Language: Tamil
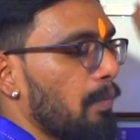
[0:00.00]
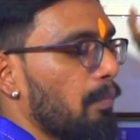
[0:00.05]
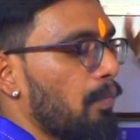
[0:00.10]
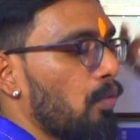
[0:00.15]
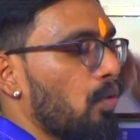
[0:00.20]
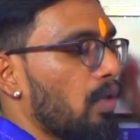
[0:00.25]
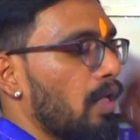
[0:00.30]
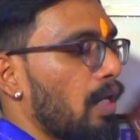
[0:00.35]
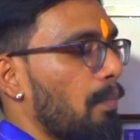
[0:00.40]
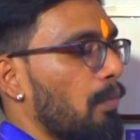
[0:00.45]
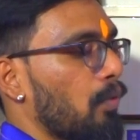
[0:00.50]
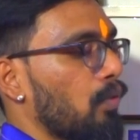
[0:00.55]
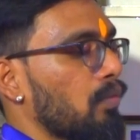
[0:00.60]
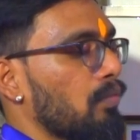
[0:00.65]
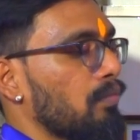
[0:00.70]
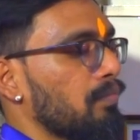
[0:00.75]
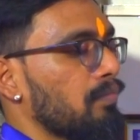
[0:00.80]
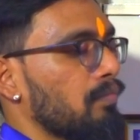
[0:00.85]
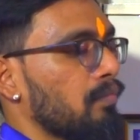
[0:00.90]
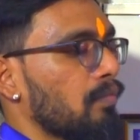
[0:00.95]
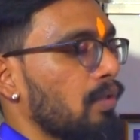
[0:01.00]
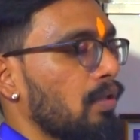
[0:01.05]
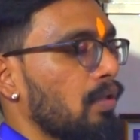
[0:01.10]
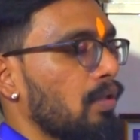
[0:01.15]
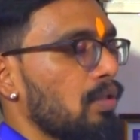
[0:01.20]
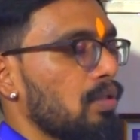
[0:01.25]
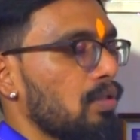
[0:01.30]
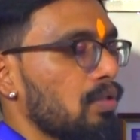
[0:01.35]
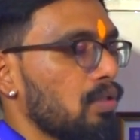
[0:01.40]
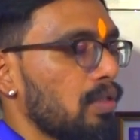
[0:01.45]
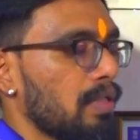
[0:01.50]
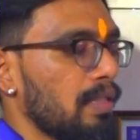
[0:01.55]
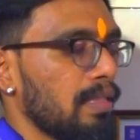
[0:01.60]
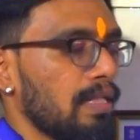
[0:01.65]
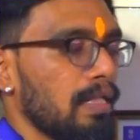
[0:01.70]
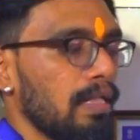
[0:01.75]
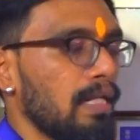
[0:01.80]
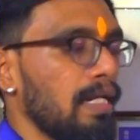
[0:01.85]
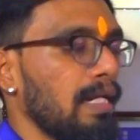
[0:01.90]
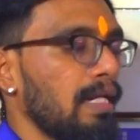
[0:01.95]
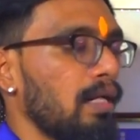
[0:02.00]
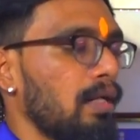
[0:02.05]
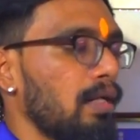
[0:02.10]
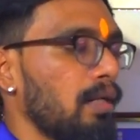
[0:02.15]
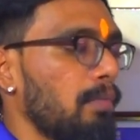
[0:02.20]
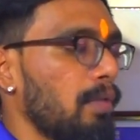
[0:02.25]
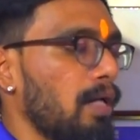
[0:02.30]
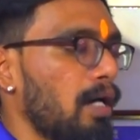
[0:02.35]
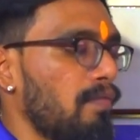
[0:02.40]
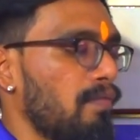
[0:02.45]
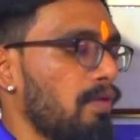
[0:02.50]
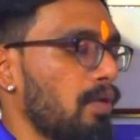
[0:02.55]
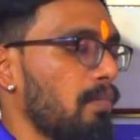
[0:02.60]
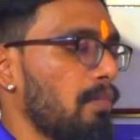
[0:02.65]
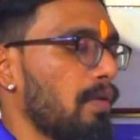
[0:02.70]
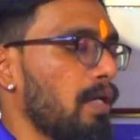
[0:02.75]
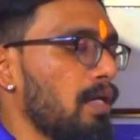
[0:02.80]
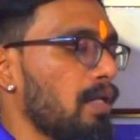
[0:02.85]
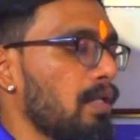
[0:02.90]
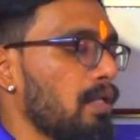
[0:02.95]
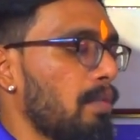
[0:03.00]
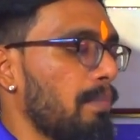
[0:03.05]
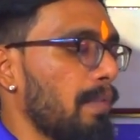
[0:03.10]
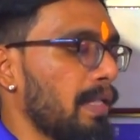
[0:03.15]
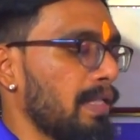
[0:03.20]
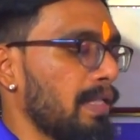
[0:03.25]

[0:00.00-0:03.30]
இப்படி போட்டால் போதும் ஸோ இந்த லைட்டை நம்ம ஆஃப் பண்ணோம்னா இதில்